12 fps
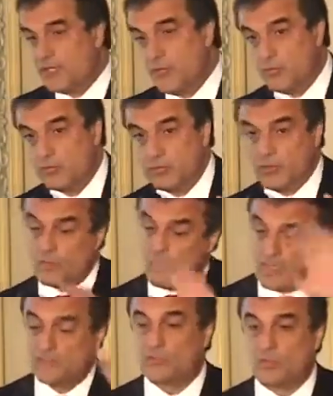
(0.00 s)
creio,
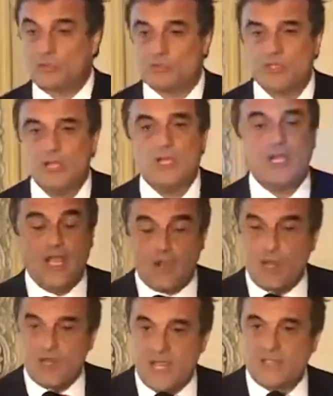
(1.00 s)
quase todos,
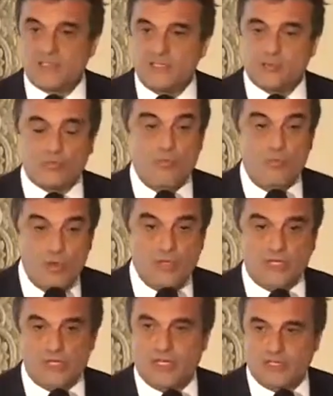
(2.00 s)
reconhecem isso com
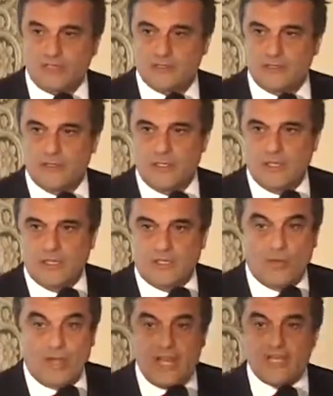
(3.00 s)
muita clareza.
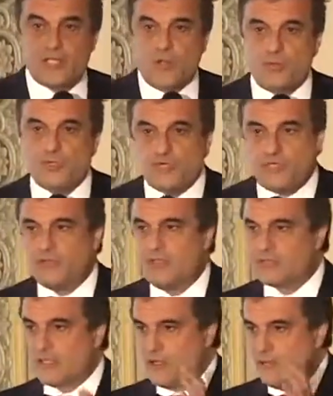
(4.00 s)
Então, esse é o objetivo
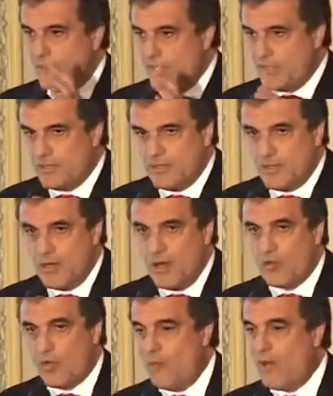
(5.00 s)
desta campanha:
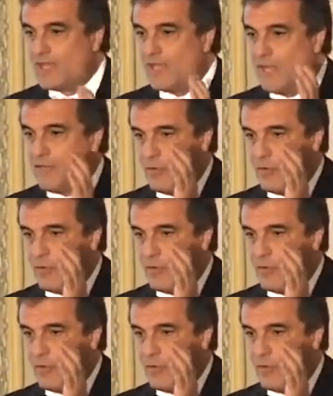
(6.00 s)
combater a